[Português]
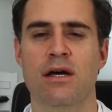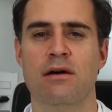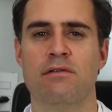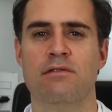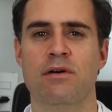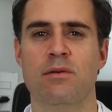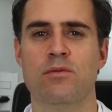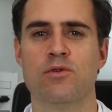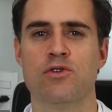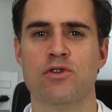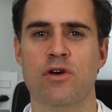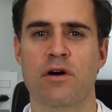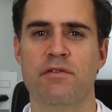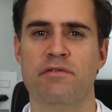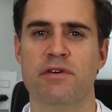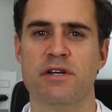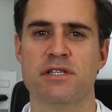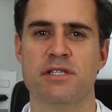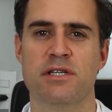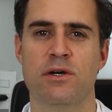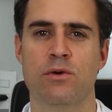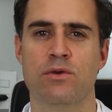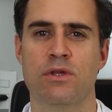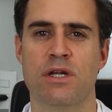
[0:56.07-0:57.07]
vamos só
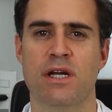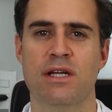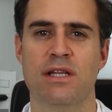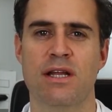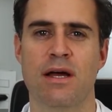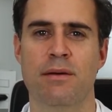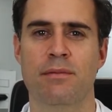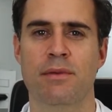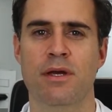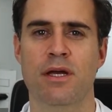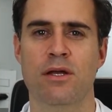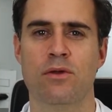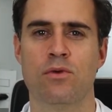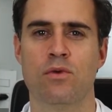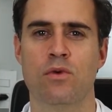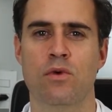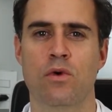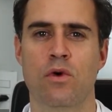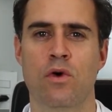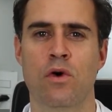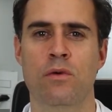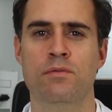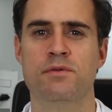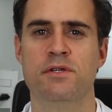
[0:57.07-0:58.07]
fazer o
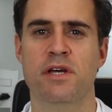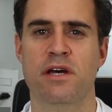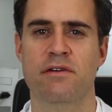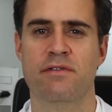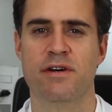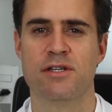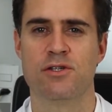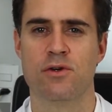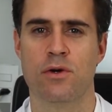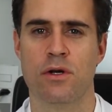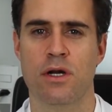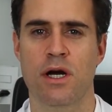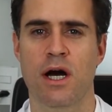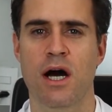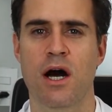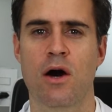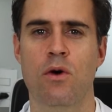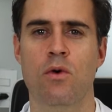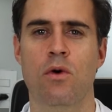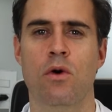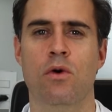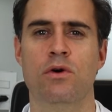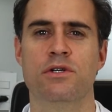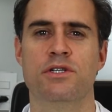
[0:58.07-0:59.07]
tratamento
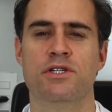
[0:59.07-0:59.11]
observacional,